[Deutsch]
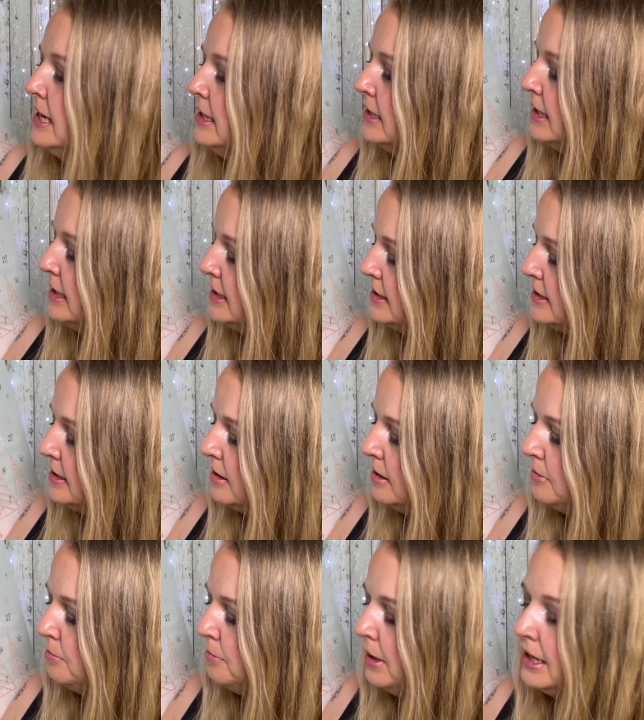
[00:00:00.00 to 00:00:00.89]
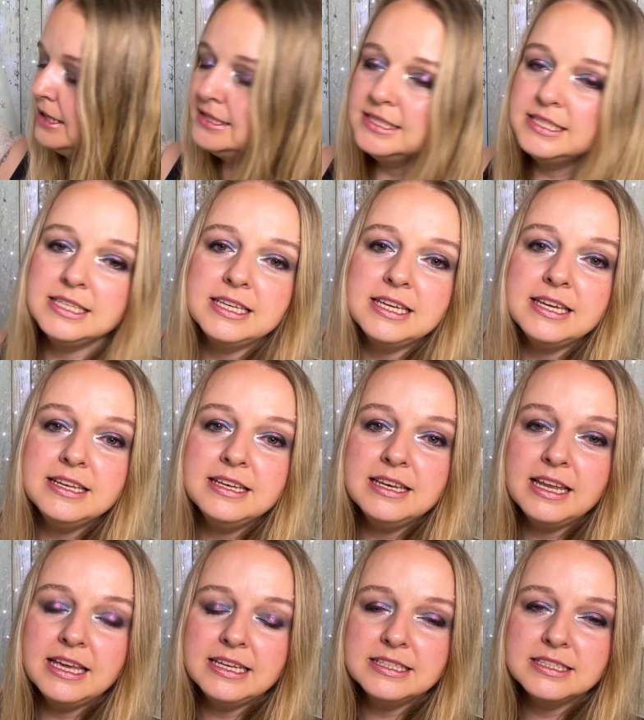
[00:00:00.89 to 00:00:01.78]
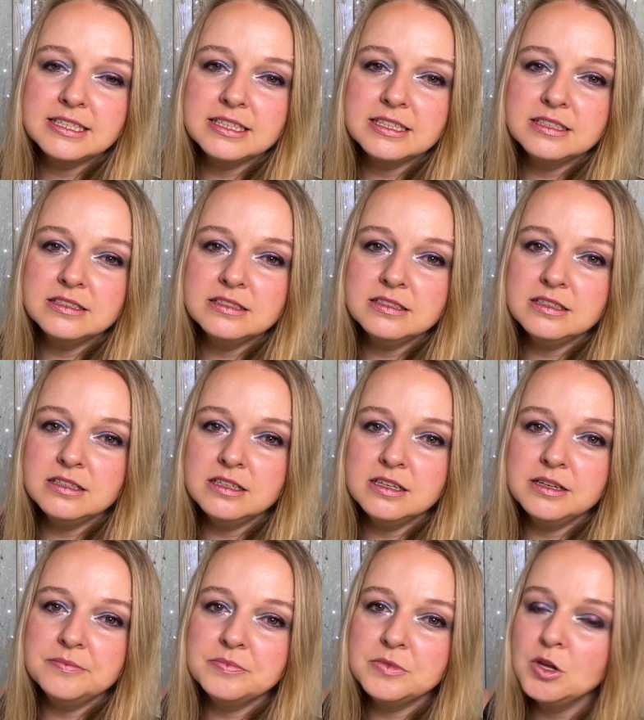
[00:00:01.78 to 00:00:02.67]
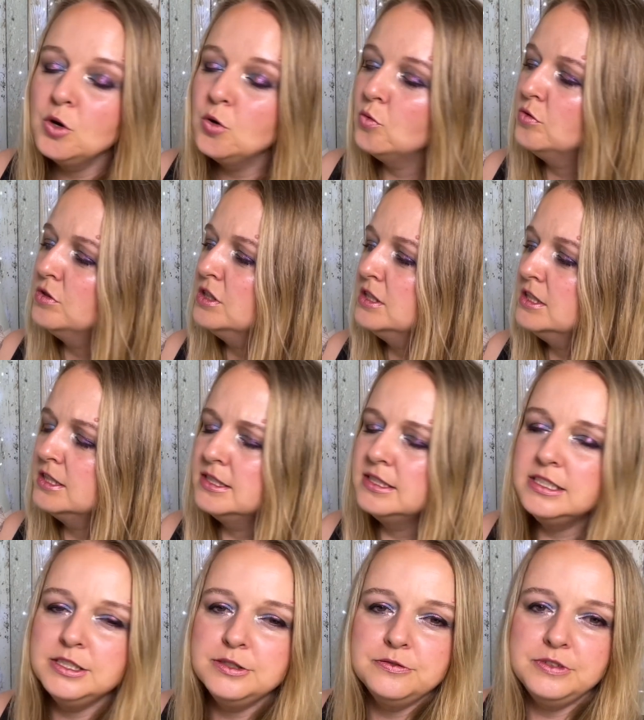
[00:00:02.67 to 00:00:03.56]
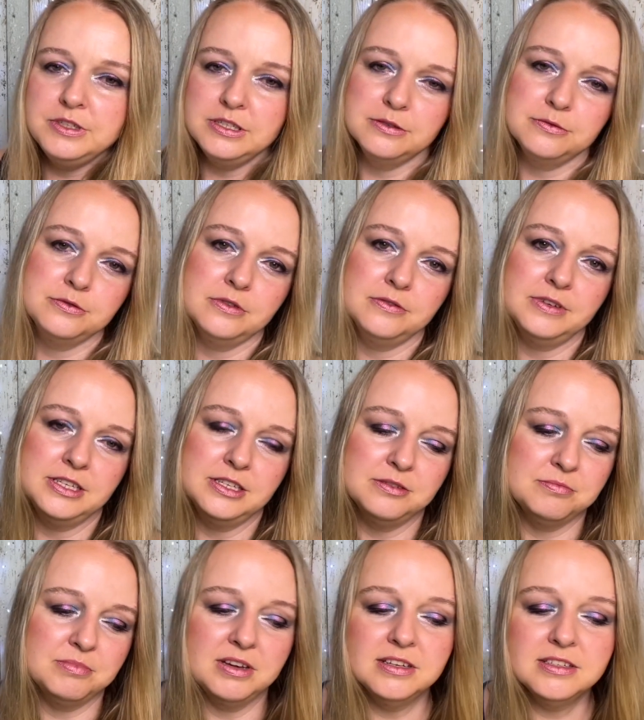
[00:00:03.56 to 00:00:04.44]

da ist ähm, Plastik-Inlay drin ähm, und es ist nicht wiederverwendbar.